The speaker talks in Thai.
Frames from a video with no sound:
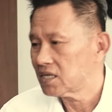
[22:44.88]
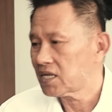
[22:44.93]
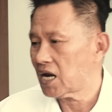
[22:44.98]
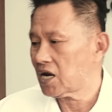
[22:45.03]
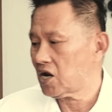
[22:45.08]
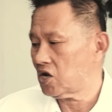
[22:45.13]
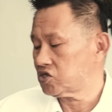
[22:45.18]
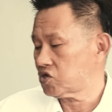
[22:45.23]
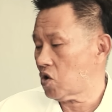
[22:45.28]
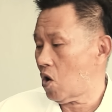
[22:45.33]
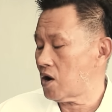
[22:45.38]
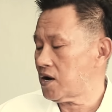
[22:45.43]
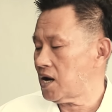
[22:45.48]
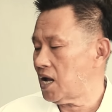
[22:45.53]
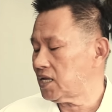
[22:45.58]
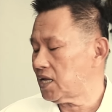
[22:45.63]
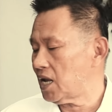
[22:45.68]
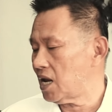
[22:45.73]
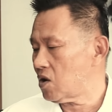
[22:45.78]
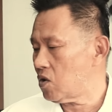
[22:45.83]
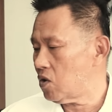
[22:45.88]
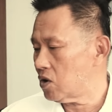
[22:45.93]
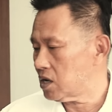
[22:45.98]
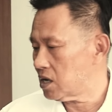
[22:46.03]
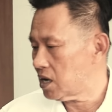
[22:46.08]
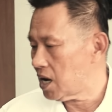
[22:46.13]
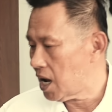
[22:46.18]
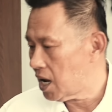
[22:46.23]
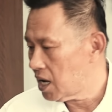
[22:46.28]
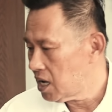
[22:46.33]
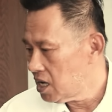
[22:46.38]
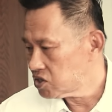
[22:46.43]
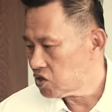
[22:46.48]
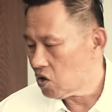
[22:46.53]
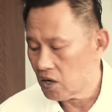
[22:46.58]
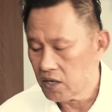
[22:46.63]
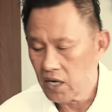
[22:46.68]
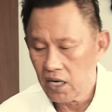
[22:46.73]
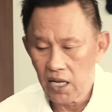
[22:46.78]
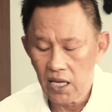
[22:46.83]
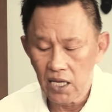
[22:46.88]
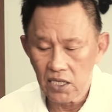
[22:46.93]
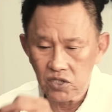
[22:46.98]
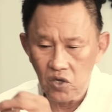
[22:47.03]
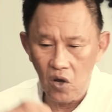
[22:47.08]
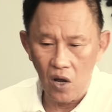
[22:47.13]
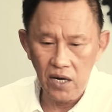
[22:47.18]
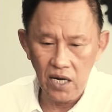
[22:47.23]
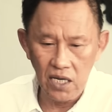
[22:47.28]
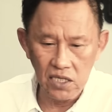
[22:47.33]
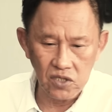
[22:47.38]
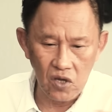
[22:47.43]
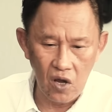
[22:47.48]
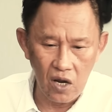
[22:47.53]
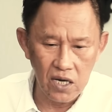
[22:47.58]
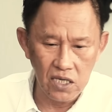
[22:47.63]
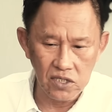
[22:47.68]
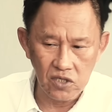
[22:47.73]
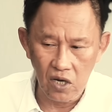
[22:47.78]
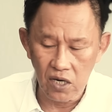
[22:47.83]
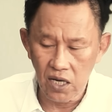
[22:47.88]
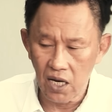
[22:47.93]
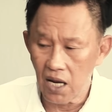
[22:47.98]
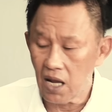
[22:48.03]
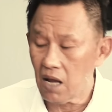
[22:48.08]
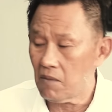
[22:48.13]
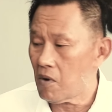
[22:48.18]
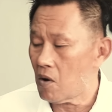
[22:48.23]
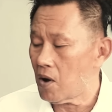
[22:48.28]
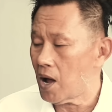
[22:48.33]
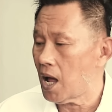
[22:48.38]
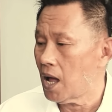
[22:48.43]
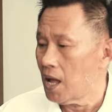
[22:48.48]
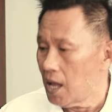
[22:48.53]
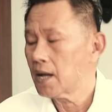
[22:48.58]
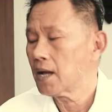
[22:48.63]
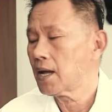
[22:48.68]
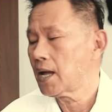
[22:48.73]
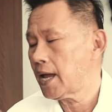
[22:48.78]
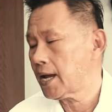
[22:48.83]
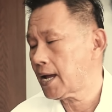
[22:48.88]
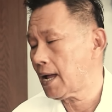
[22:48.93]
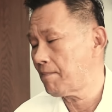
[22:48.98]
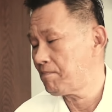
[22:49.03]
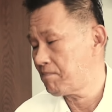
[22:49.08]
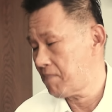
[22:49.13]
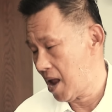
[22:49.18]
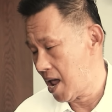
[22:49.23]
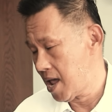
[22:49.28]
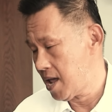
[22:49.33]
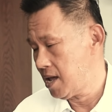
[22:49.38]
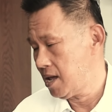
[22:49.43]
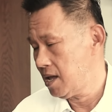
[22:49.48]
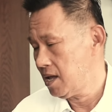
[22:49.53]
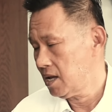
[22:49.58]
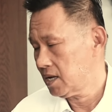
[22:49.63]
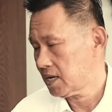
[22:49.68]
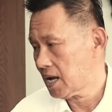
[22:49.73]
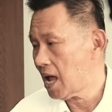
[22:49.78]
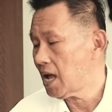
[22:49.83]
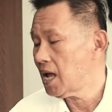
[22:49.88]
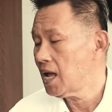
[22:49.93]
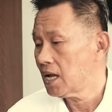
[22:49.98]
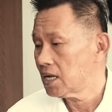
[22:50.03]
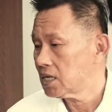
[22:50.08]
ท่านก็สอนให้แต่ละคนนะสอนอันนี้สอนนี้สอนนี้สอนนี้แล้วก็บอกว่าให้กลับไปนะ